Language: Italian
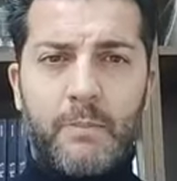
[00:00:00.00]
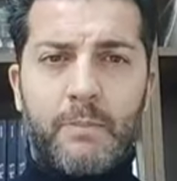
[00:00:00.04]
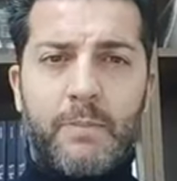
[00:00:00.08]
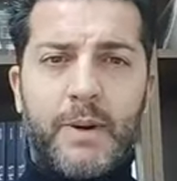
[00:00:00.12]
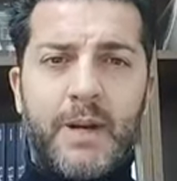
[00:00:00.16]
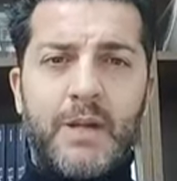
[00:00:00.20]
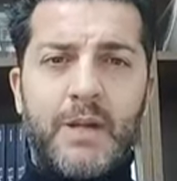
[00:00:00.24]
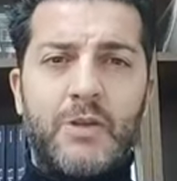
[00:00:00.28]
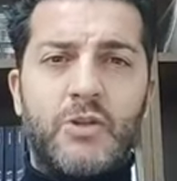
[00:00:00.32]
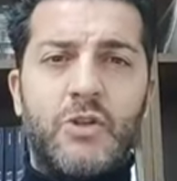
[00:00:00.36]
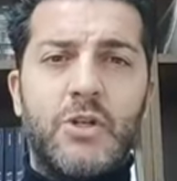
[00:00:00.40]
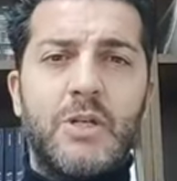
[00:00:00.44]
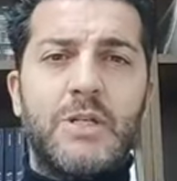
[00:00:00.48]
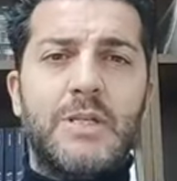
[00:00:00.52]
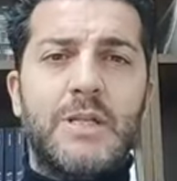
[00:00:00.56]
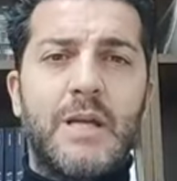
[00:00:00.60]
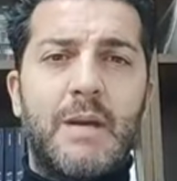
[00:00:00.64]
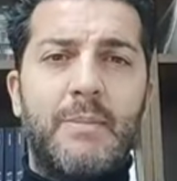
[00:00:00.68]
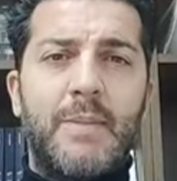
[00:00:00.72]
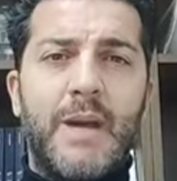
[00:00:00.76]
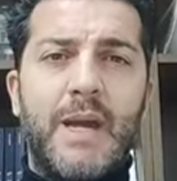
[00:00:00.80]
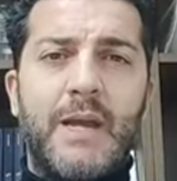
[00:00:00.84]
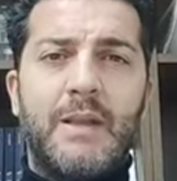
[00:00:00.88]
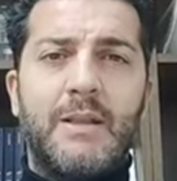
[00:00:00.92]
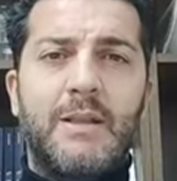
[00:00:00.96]

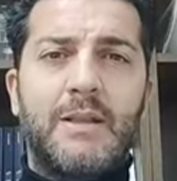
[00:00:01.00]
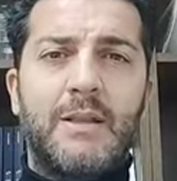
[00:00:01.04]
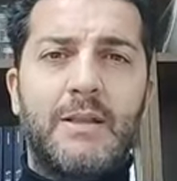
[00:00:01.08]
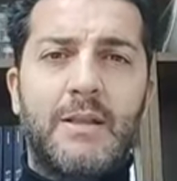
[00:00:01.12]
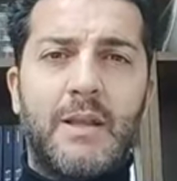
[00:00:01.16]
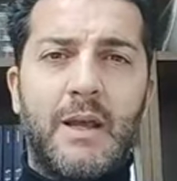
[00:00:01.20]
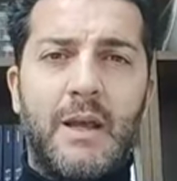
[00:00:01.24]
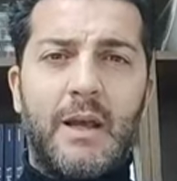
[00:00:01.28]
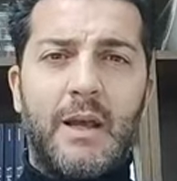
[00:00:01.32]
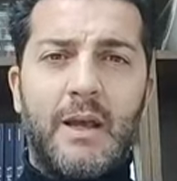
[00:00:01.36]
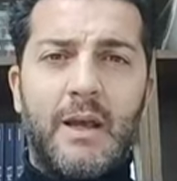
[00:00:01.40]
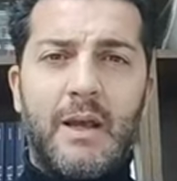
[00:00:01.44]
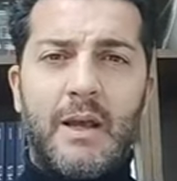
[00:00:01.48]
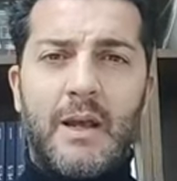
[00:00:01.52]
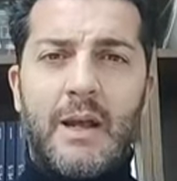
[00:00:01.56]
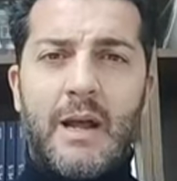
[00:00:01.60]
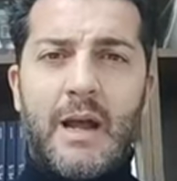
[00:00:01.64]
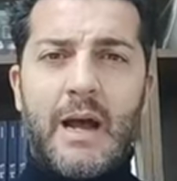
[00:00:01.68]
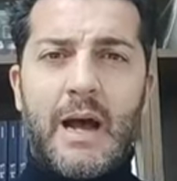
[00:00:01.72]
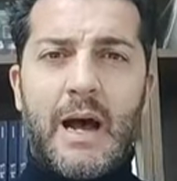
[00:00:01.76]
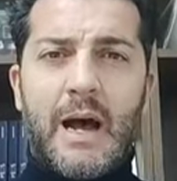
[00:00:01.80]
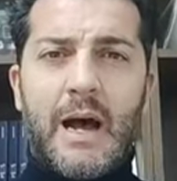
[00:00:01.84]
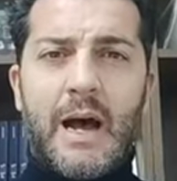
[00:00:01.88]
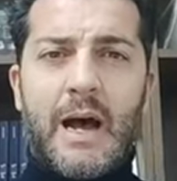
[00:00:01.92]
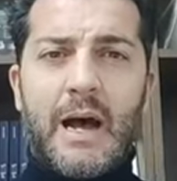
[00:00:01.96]
precisamente
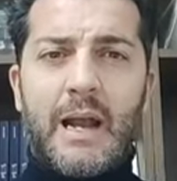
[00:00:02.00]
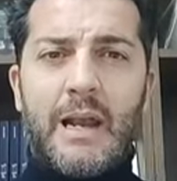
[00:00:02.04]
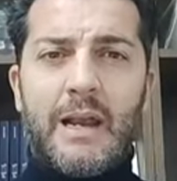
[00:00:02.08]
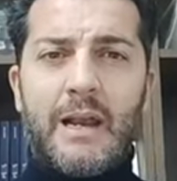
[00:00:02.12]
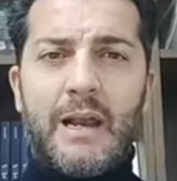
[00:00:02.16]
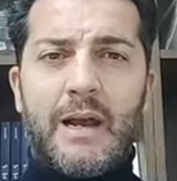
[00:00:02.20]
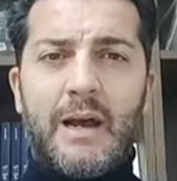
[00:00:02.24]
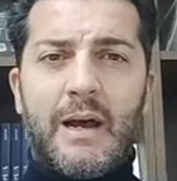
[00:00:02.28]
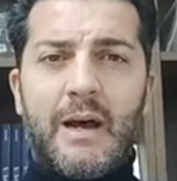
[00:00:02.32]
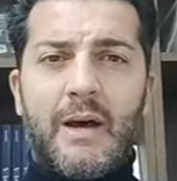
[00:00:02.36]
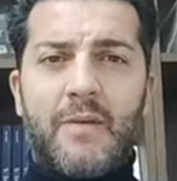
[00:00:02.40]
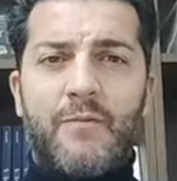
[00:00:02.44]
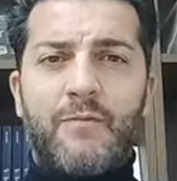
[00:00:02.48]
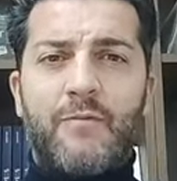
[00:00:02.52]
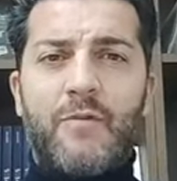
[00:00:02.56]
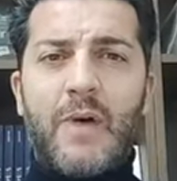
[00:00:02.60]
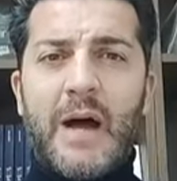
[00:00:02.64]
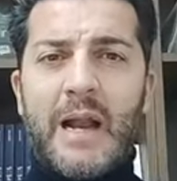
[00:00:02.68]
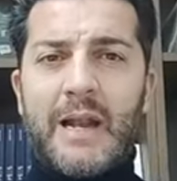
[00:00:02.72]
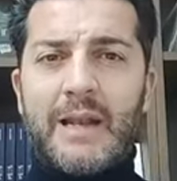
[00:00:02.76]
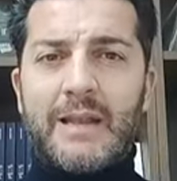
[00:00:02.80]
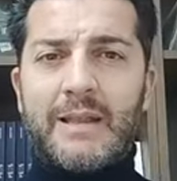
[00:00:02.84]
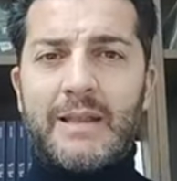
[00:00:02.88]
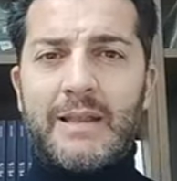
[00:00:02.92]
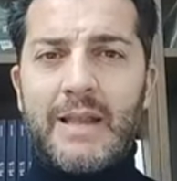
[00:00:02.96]
al
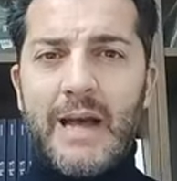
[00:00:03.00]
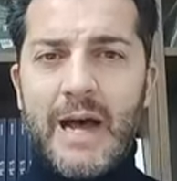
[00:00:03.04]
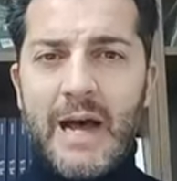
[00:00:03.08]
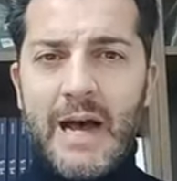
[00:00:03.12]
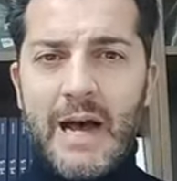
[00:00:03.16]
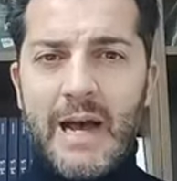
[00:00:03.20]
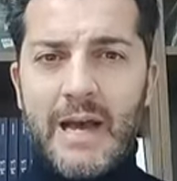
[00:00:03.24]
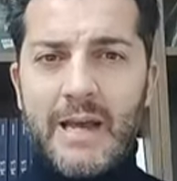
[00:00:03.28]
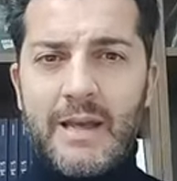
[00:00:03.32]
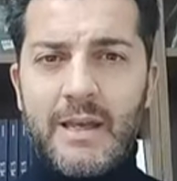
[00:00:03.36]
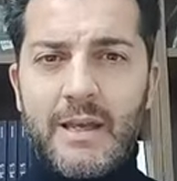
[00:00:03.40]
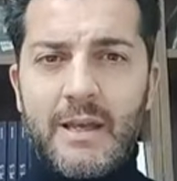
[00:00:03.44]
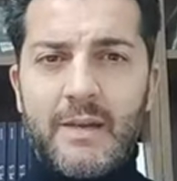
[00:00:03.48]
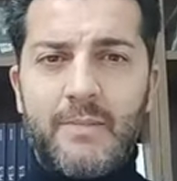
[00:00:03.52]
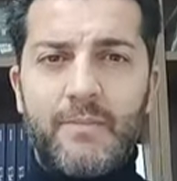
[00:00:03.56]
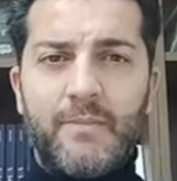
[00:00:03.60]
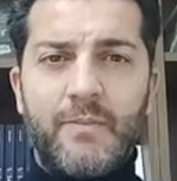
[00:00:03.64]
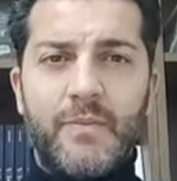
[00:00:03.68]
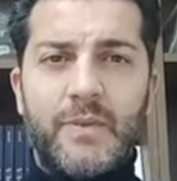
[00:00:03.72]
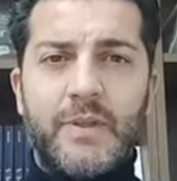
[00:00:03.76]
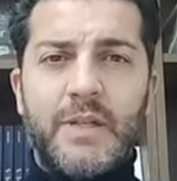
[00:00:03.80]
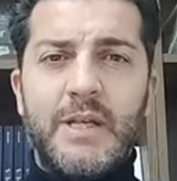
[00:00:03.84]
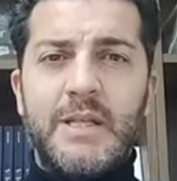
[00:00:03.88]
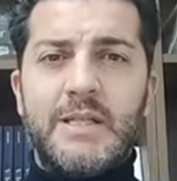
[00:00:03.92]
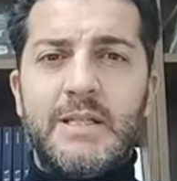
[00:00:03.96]
Valdai
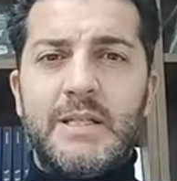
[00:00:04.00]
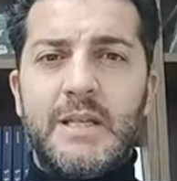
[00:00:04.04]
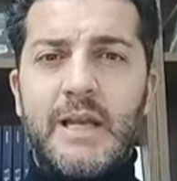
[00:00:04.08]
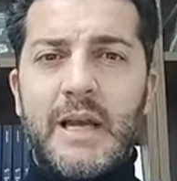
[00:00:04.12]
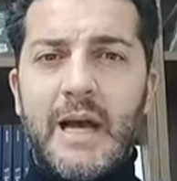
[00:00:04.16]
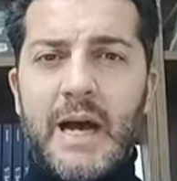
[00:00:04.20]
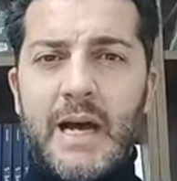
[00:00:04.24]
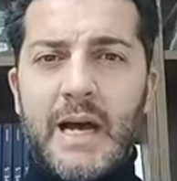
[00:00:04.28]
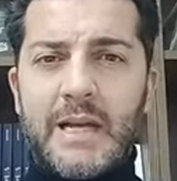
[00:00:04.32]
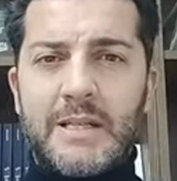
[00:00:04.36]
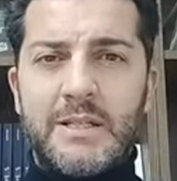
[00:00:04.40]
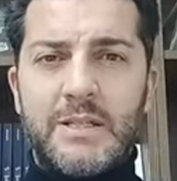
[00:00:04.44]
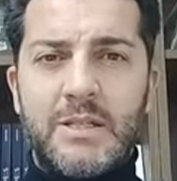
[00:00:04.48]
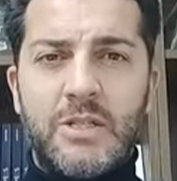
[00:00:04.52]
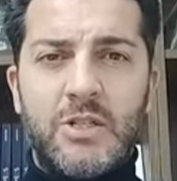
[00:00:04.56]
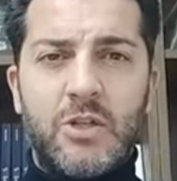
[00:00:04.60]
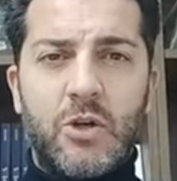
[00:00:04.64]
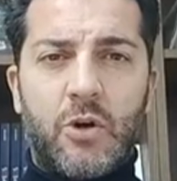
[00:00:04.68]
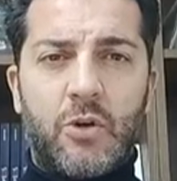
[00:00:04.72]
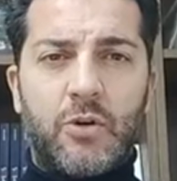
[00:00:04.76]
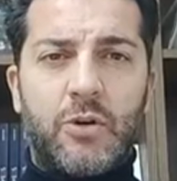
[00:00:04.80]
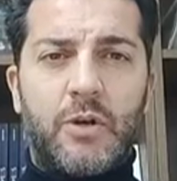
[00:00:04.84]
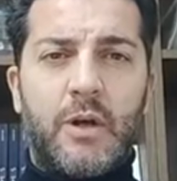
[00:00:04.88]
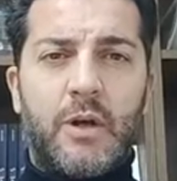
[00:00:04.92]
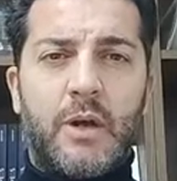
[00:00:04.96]

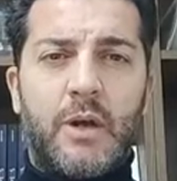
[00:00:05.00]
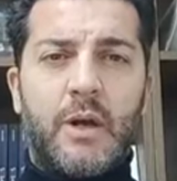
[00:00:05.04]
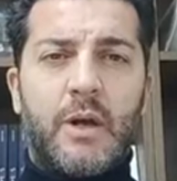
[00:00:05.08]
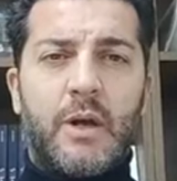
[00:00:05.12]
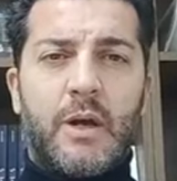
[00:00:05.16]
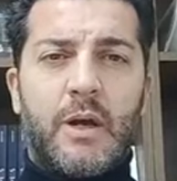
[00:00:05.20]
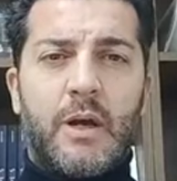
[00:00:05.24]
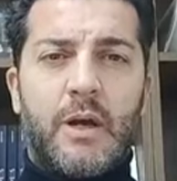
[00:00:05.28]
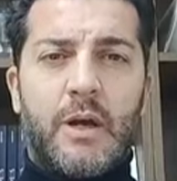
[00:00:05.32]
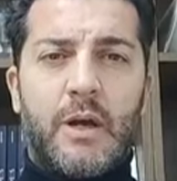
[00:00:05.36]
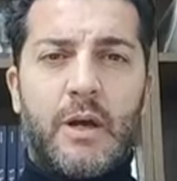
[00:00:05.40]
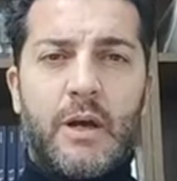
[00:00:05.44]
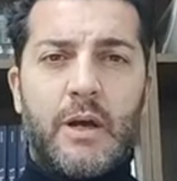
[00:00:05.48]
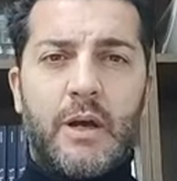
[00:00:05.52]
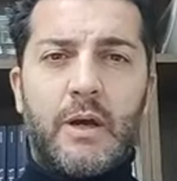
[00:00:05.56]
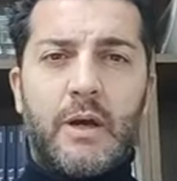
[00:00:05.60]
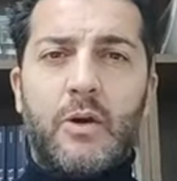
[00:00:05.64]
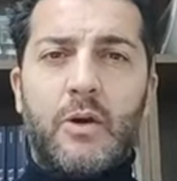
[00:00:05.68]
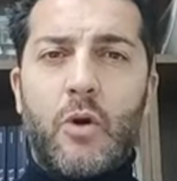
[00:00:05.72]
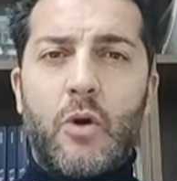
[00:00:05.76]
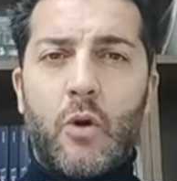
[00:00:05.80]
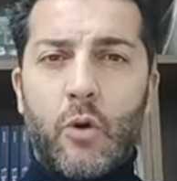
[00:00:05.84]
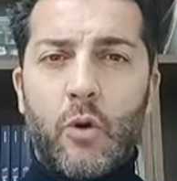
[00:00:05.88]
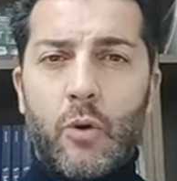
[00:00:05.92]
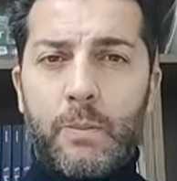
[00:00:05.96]
Discussion
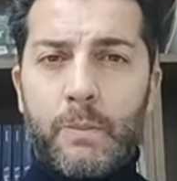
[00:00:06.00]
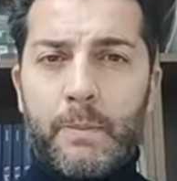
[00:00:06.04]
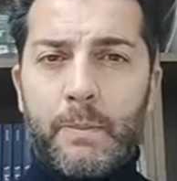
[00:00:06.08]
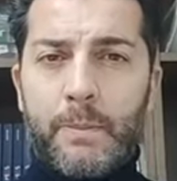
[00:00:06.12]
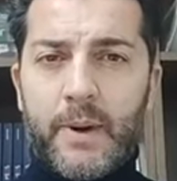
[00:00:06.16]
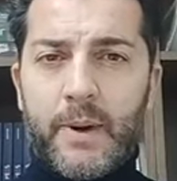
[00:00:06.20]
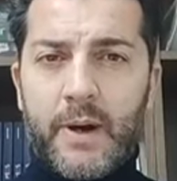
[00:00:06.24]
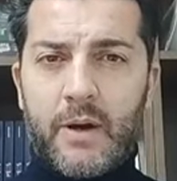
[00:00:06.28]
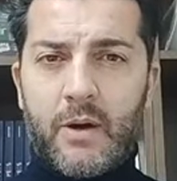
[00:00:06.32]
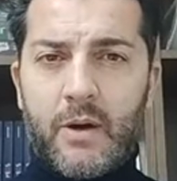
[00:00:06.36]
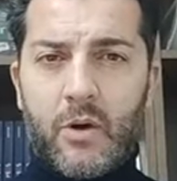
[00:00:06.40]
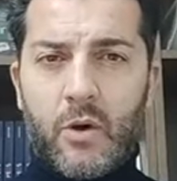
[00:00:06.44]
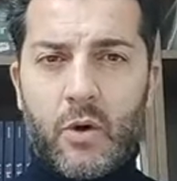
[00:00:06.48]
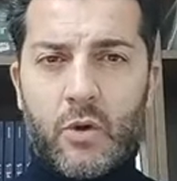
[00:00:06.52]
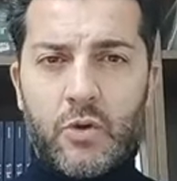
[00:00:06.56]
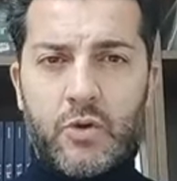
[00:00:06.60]
eh, Group,